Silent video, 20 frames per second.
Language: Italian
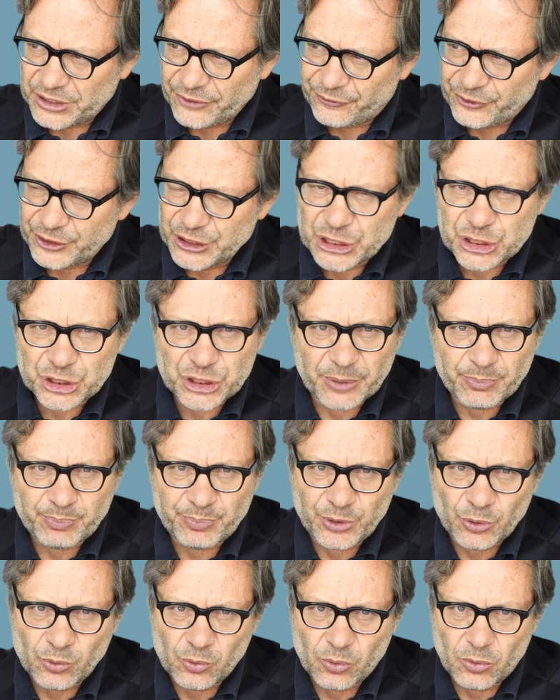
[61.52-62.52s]
definisce
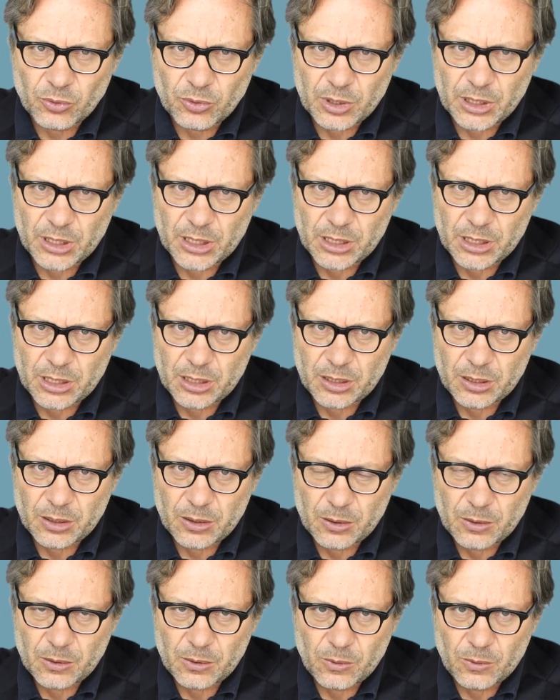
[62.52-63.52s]
più eh,